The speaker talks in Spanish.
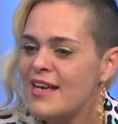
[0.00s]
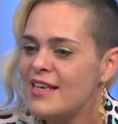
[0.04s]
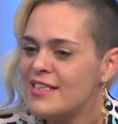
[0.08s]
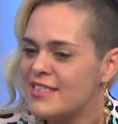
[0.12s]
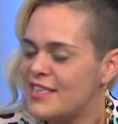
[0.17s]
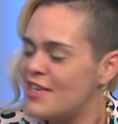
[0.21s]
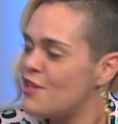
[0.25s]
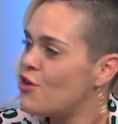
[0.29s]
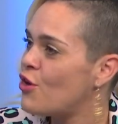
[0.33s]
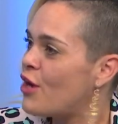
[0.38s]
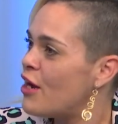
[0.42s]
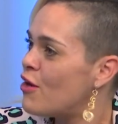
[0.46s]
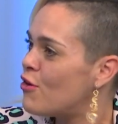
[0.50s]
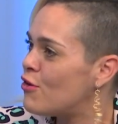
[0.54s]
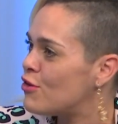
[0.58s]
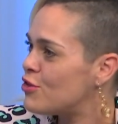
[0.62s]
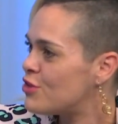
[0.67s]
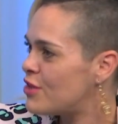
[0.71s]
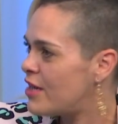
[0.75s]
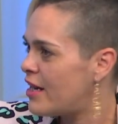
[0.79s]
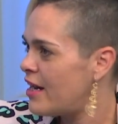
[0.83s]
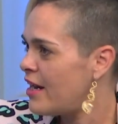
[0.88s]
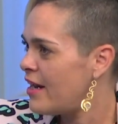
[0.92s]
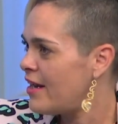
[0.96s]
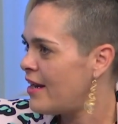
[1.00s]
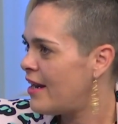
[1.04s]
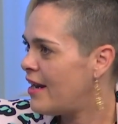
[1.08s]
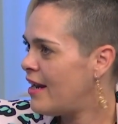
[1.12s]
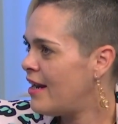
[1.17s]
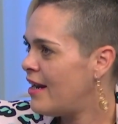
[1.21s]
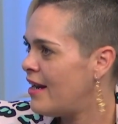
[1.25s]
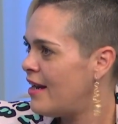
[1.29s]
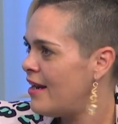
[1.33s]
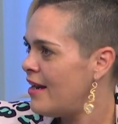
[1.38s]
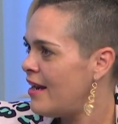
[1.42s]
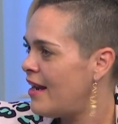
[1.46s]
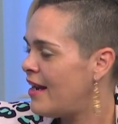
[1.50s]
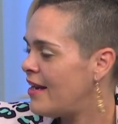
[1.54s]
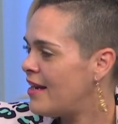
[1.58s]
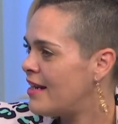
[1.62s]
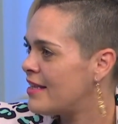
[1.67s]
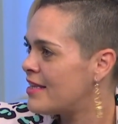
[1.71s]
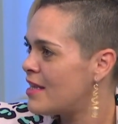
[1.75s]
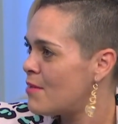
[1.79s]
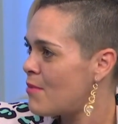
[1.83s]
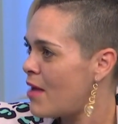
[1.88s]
sino que encontré en el,